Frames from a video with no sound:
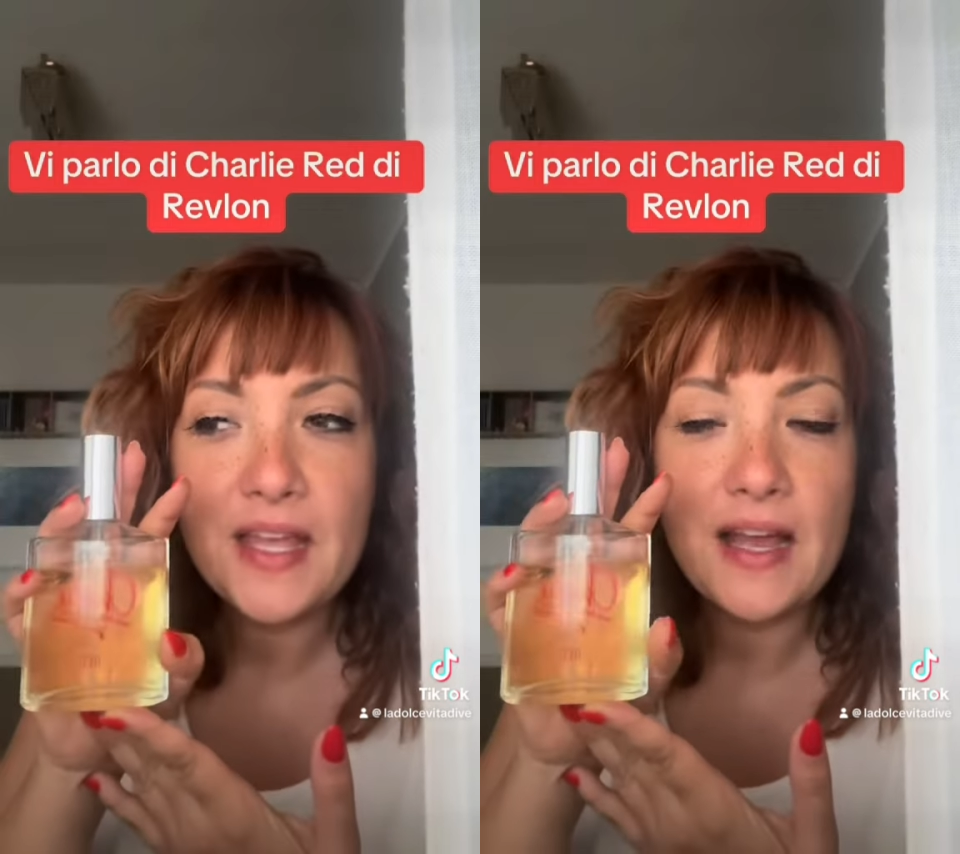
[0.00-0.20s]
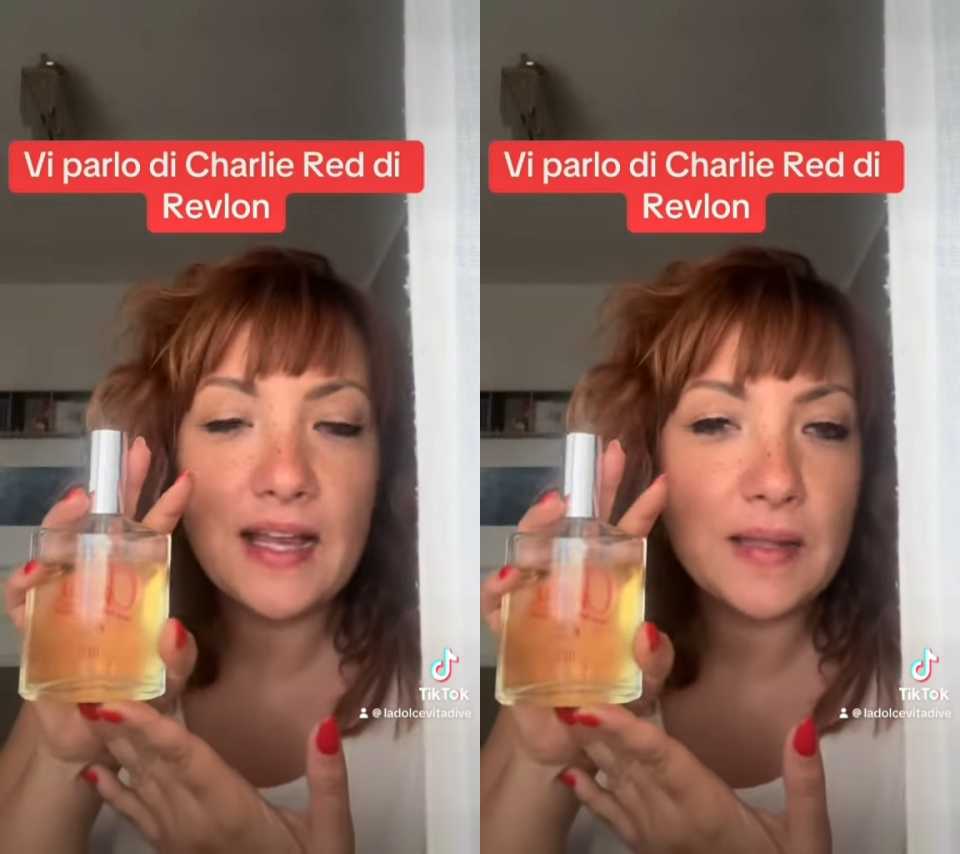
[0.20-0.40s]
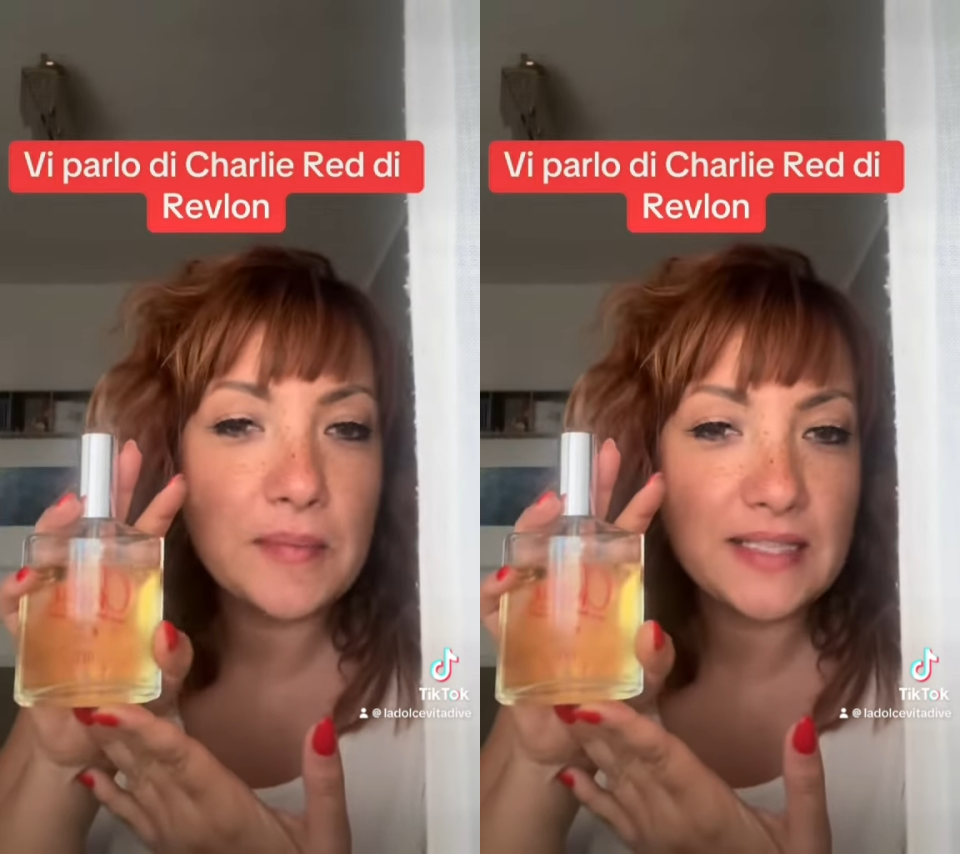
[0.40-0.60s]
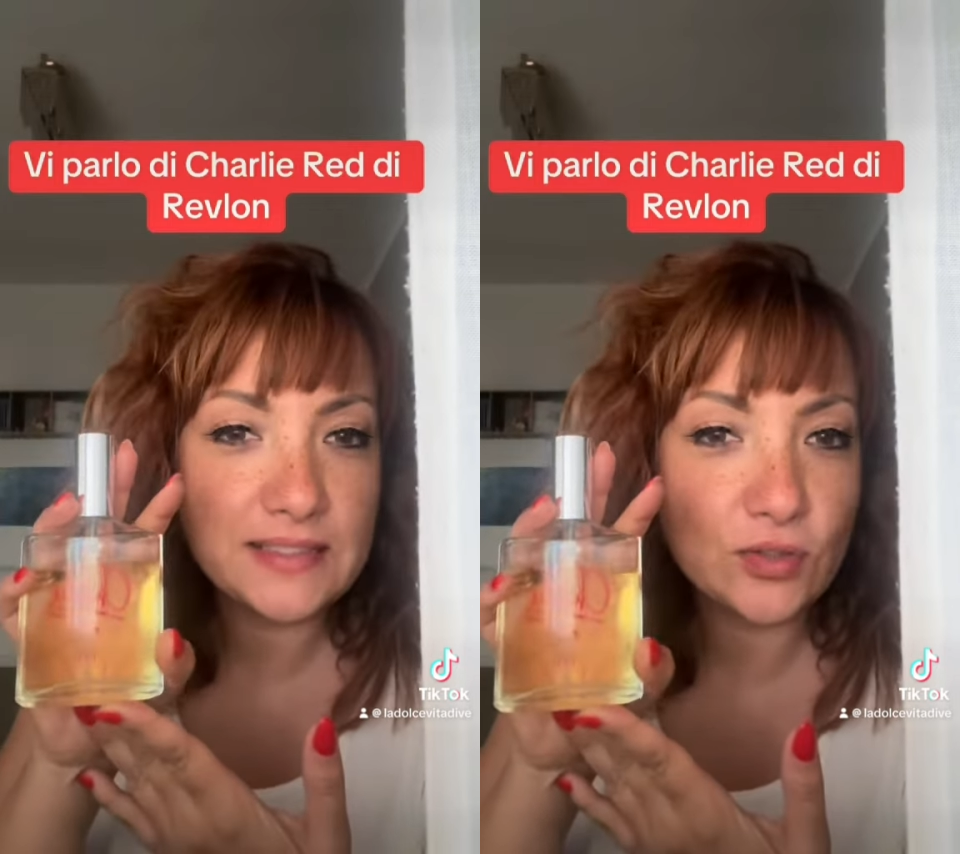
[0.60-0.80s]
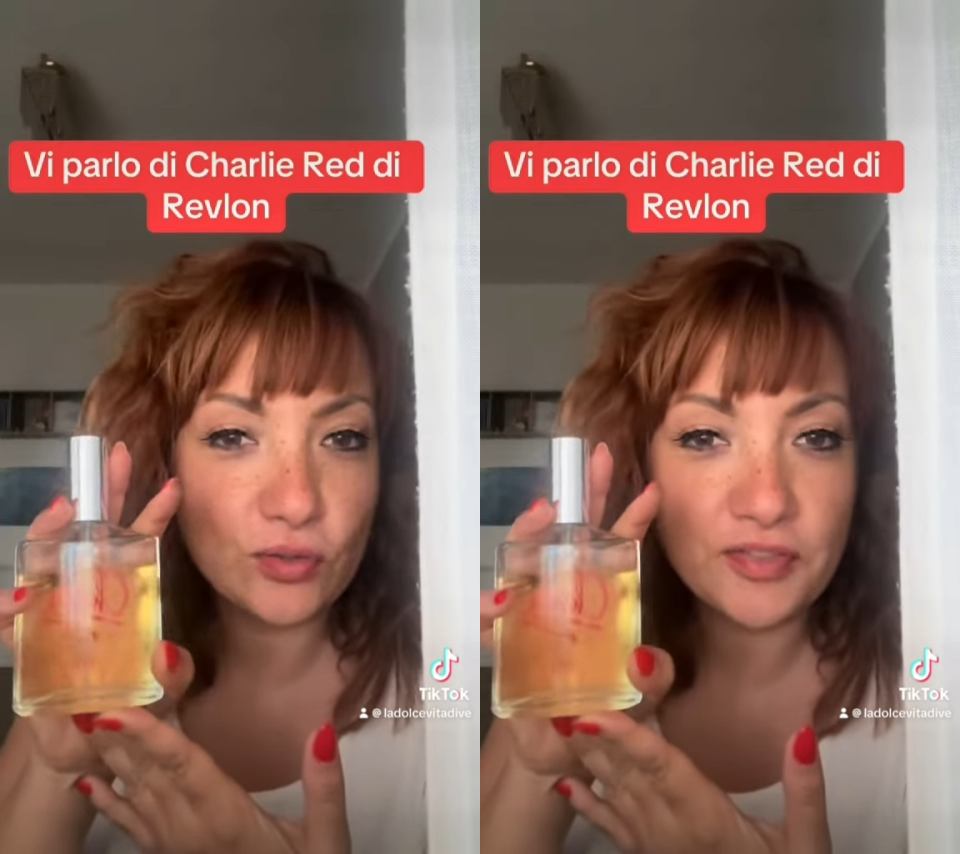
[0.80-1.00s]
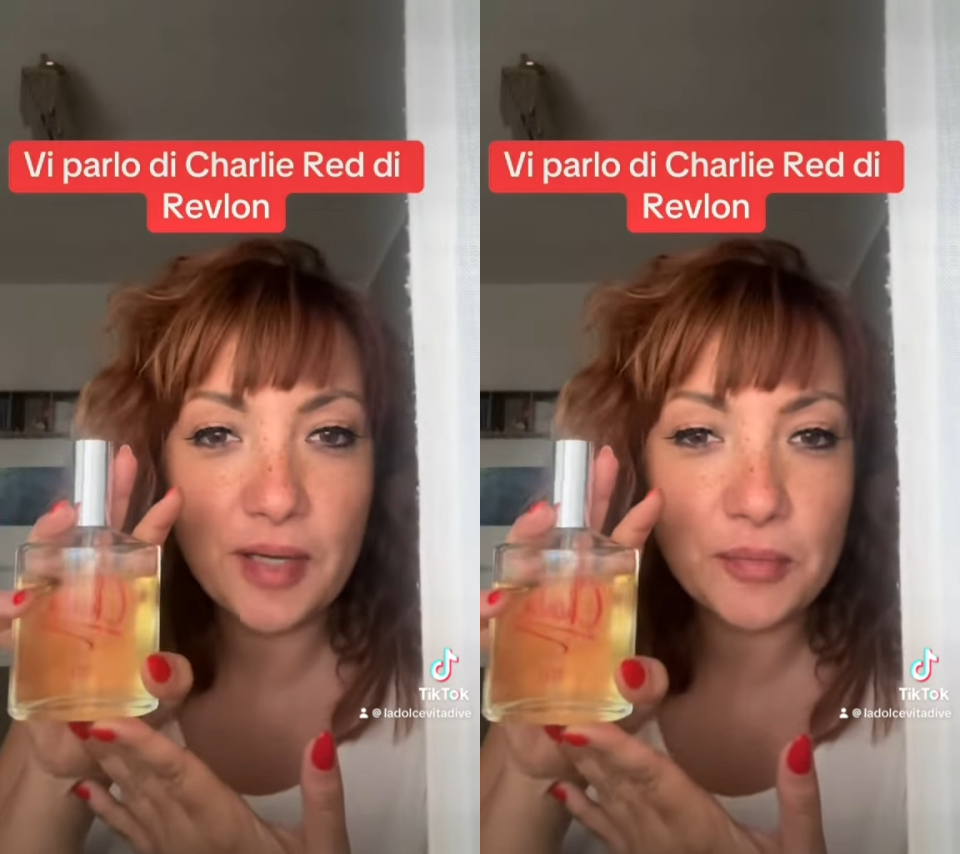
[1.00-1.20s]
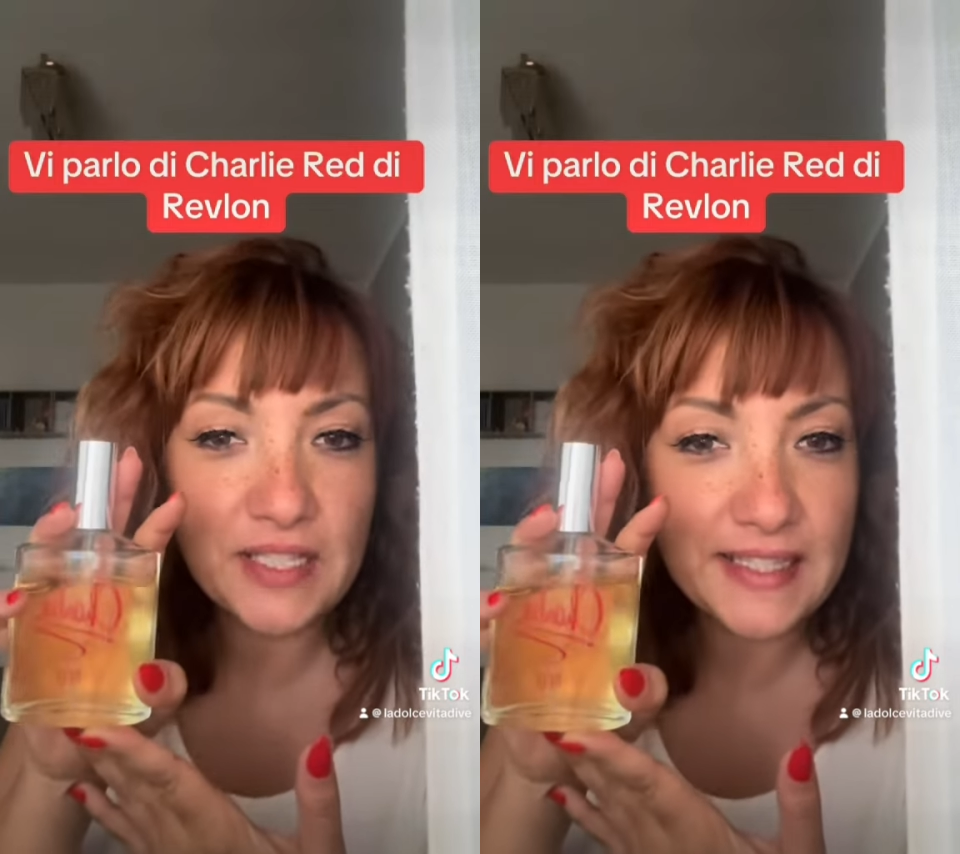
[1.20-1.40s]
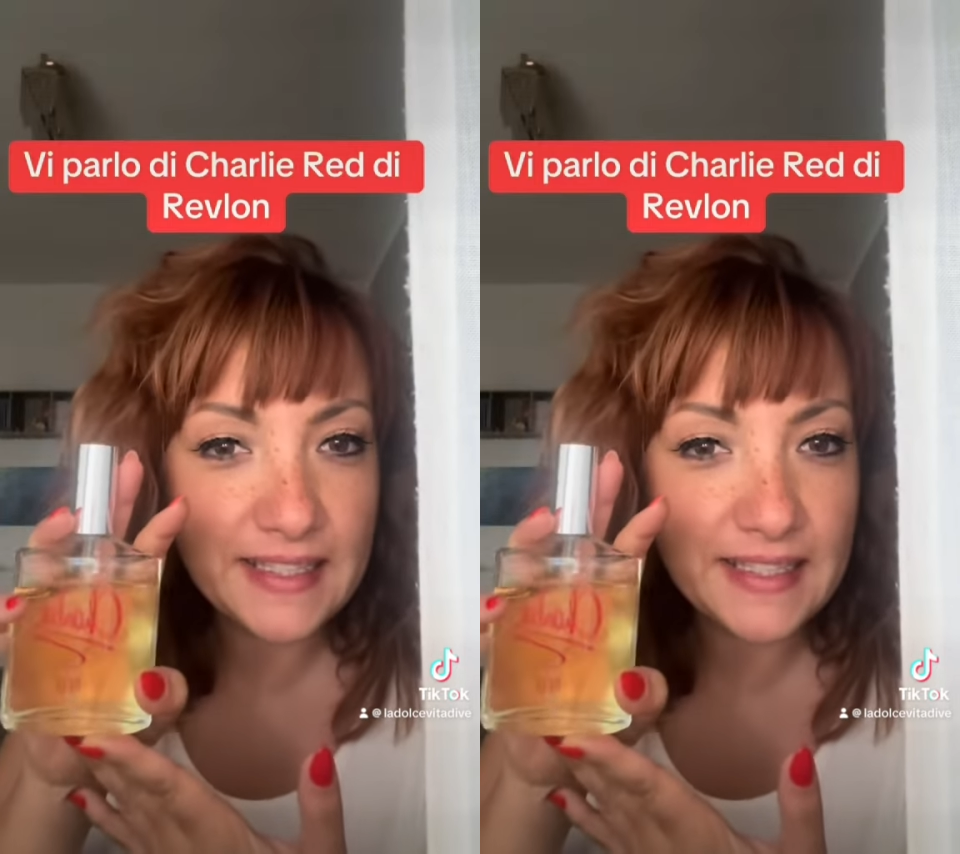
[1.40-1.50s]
Alla base troviamo i